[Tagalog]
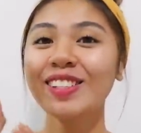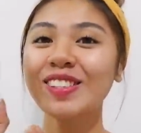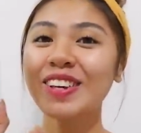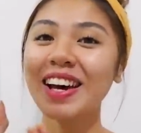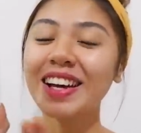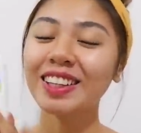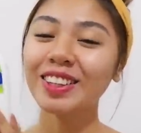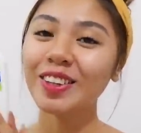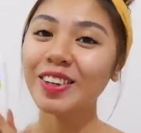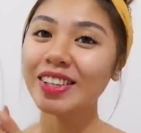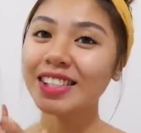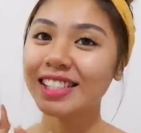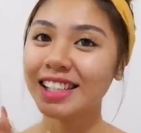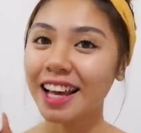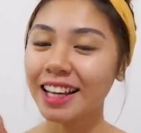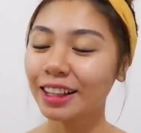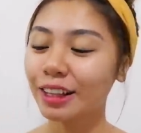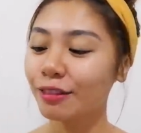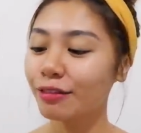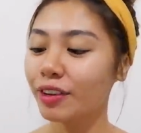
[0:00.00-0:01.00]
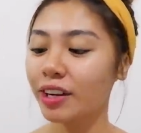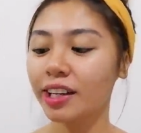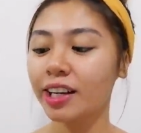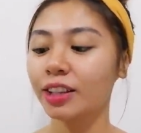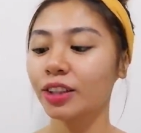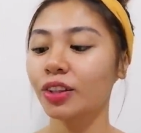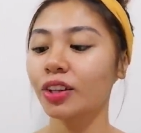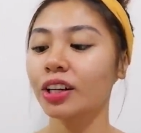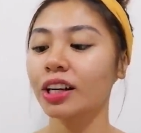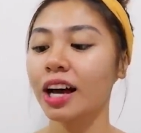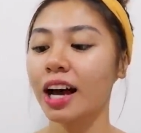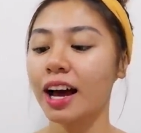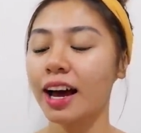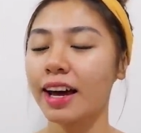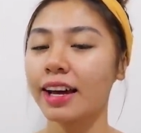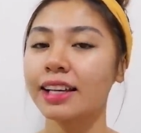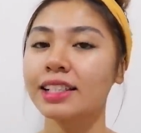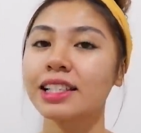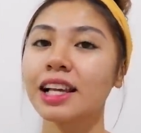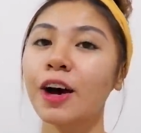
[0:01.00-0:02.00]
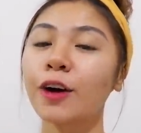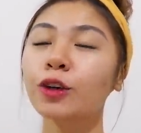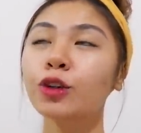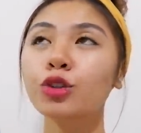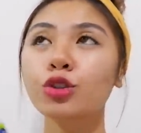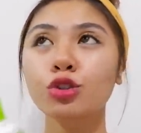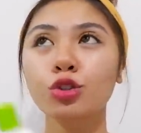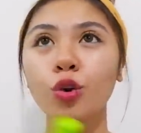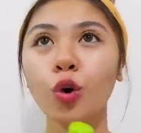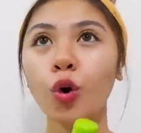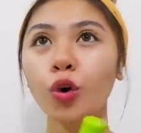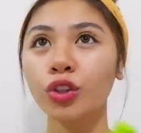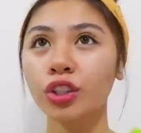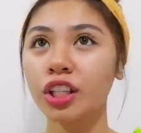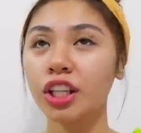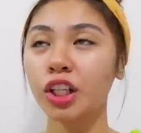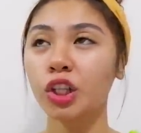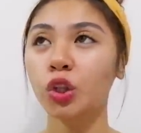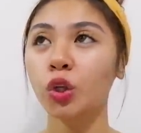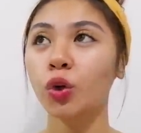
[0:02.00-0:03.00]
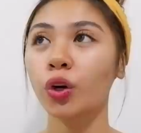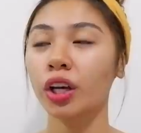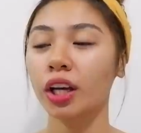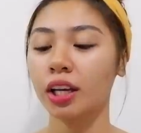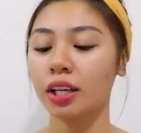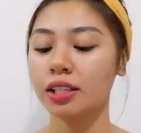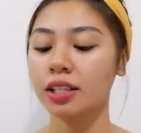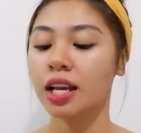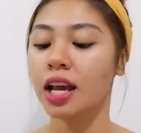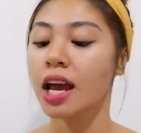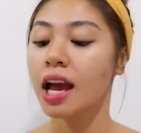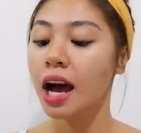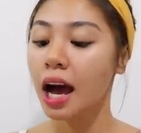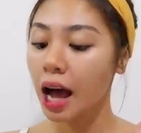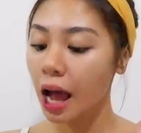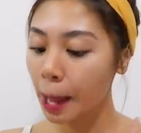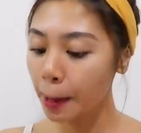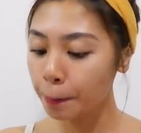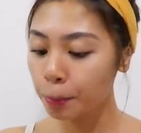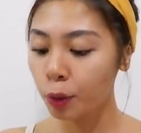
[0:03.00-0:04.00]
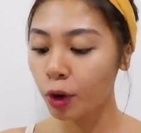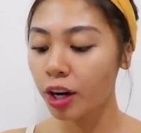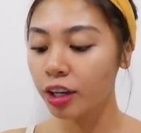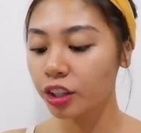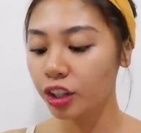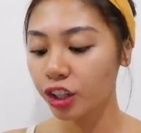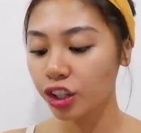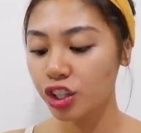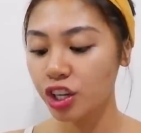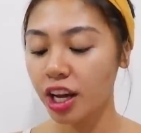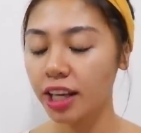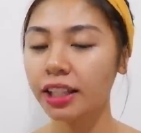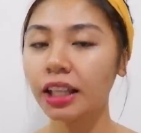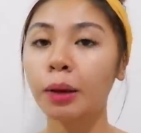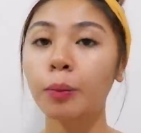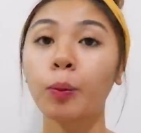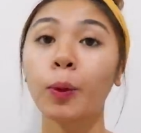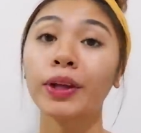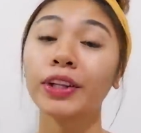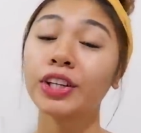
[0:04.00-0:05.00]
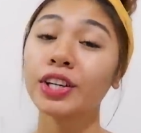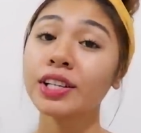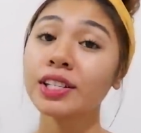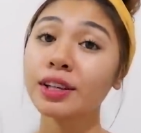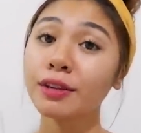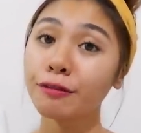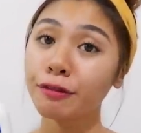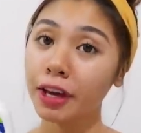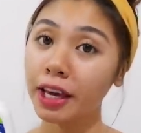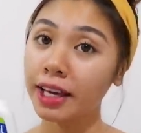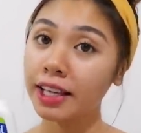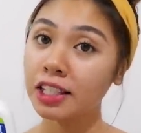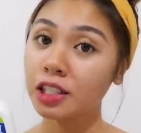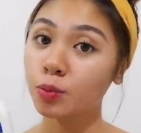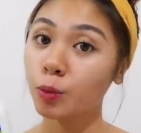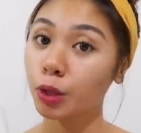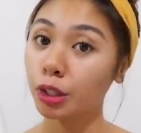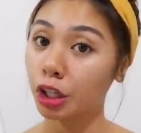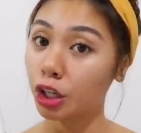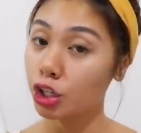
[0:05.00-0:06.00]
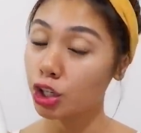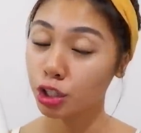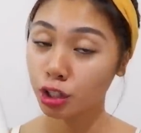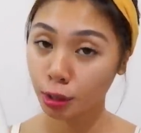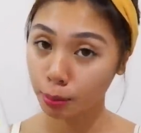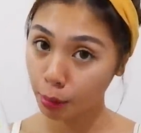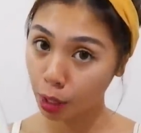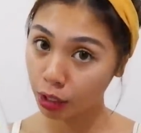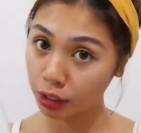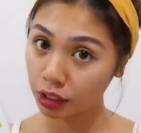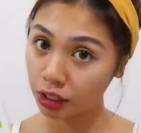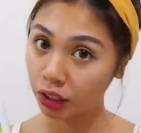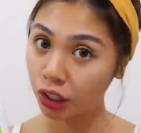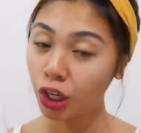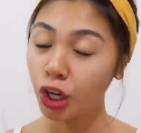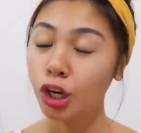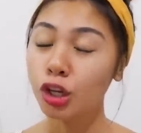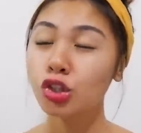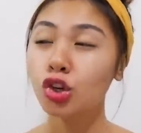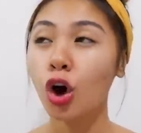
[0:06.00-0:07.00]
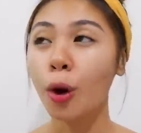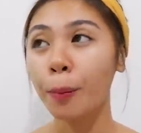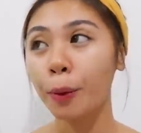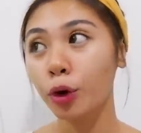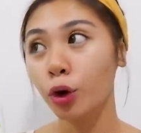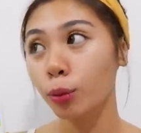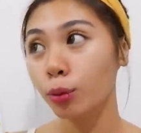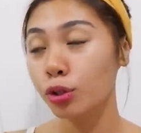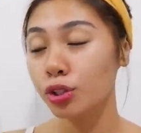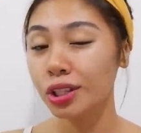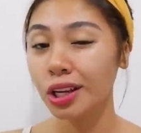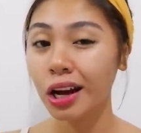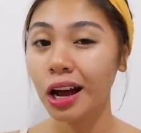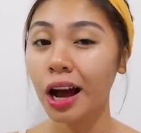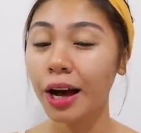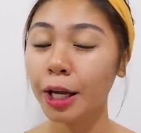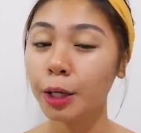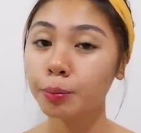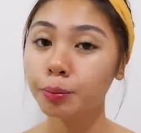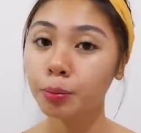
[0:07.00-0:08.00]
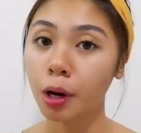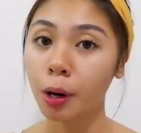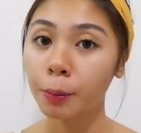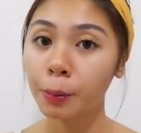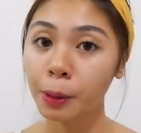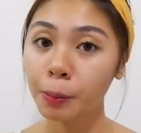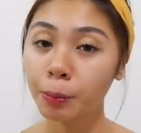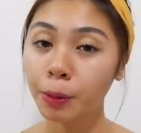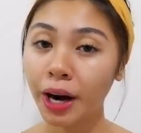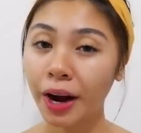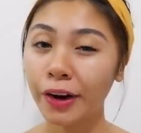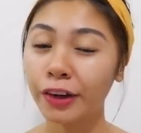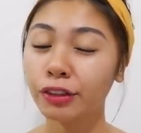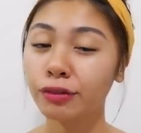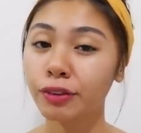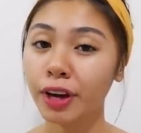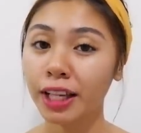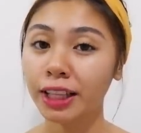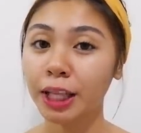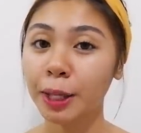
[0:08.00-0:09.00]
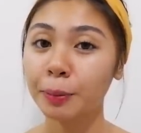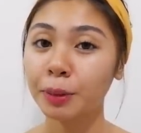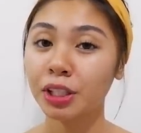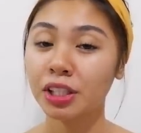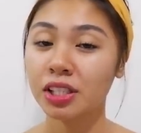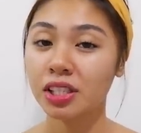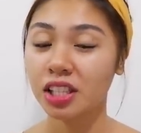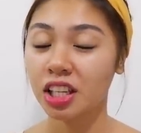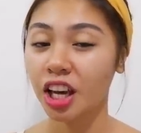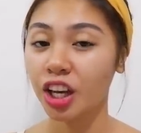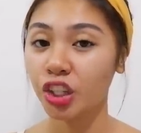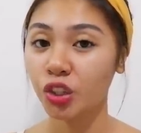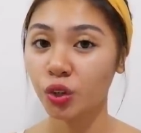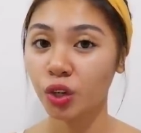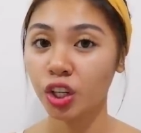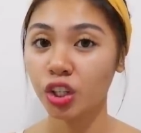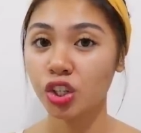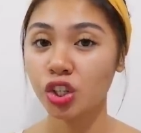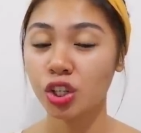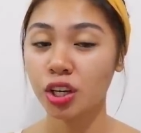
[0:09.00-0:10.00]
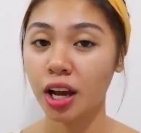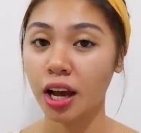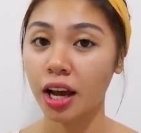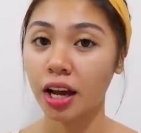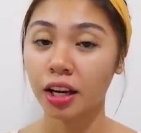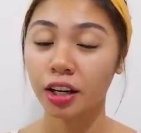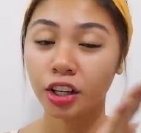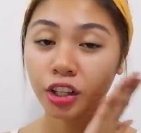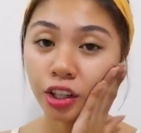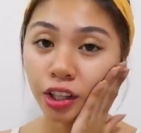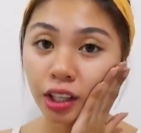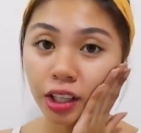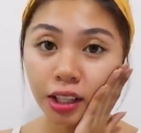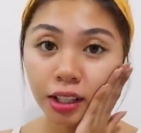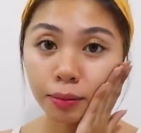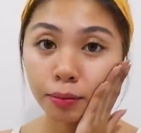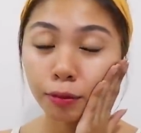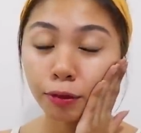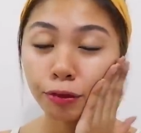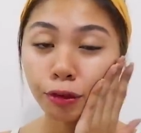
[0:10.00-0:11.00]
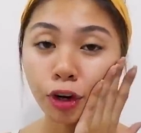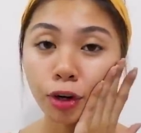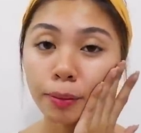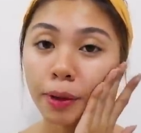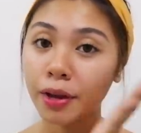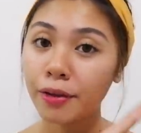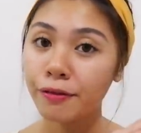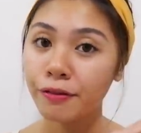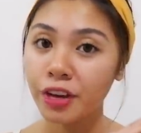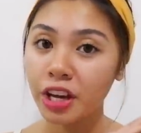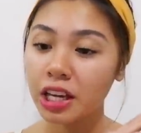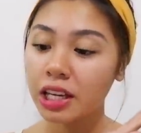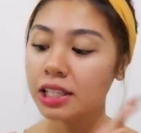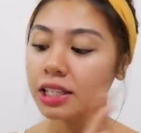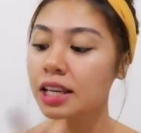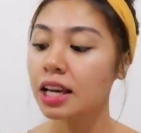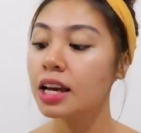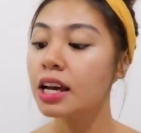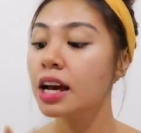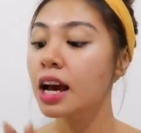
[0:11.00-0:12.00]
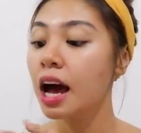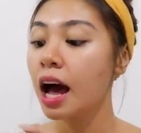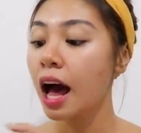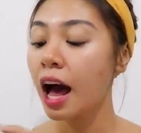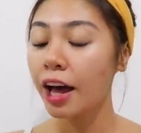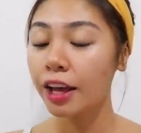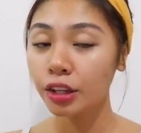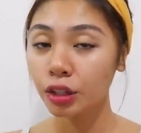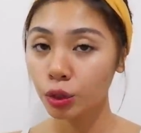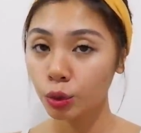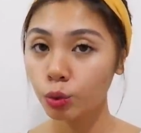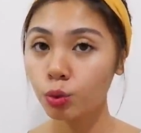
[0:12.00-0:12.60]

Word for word: so, itong Cetaphil na to guys, ang gusto ko dito is hypoallergenic. Pwede siya sa face, pwede na siya sa body. So, kapag ubus na ang aking Bobbi Brown Vitamin C Enriched na cream for my face, I